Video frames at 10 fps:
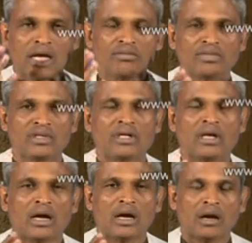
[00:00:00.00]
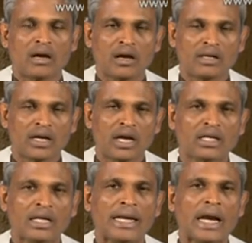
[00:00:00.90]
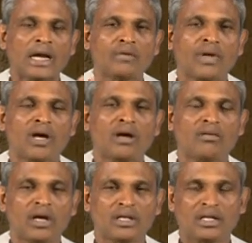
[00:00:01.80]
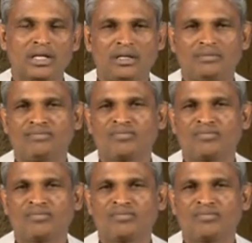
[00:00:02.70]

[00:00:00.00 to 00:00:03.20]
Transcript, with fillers: எகிப்து நாட்டிலே அடிமையாக வாழ்ந்தார்கள்